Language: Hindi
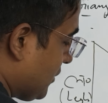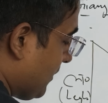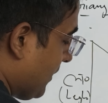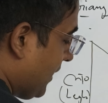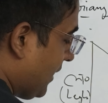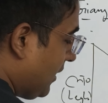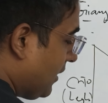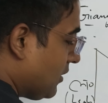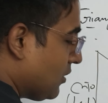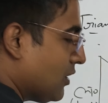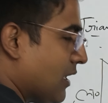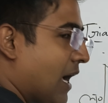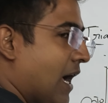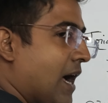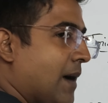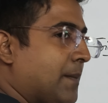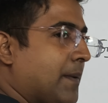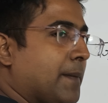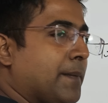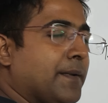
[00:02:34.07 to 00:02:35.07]
इसमें
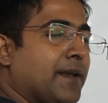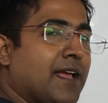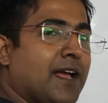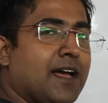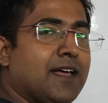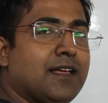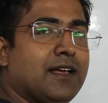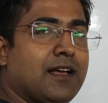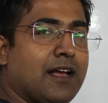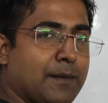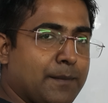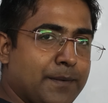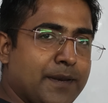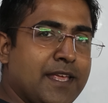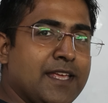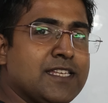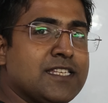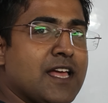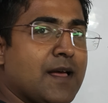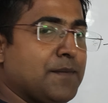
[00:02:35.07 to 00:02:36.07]
आप अपने
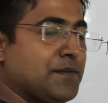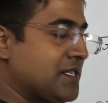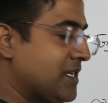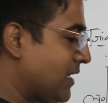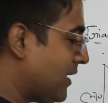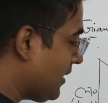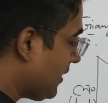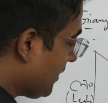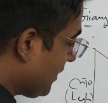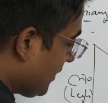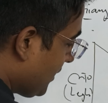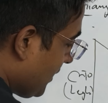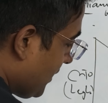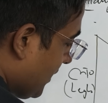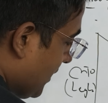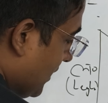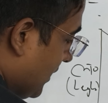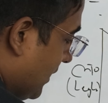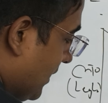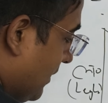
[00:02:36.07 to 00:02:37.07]
अपने हिसाब से
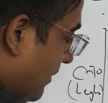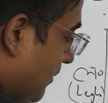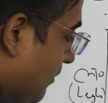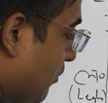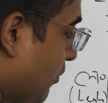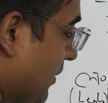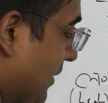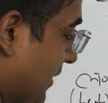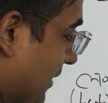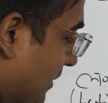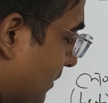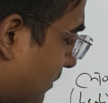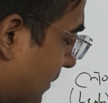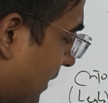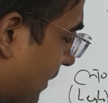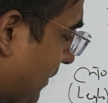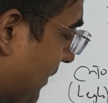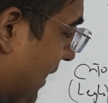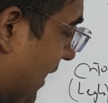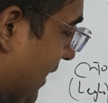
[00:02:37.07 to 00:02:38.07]

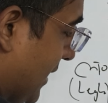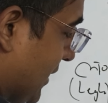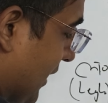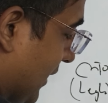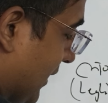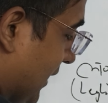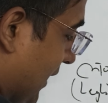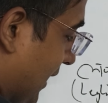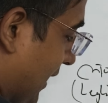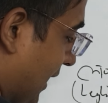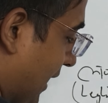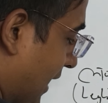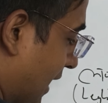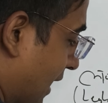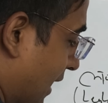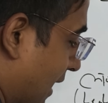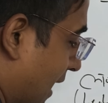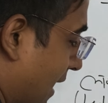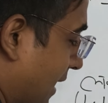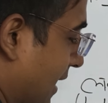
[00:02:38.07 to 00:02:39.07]
मतलब देख सकते हैं
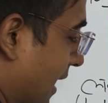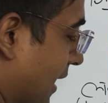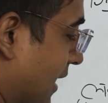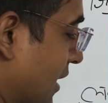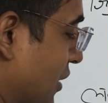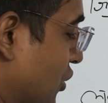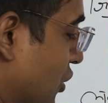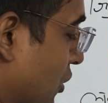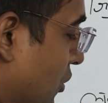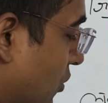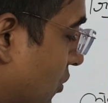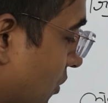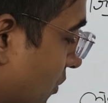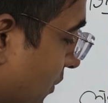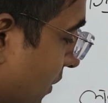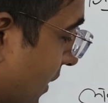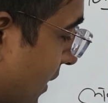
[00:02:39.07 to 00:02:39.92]
एक लाइन यहाँ खींच लो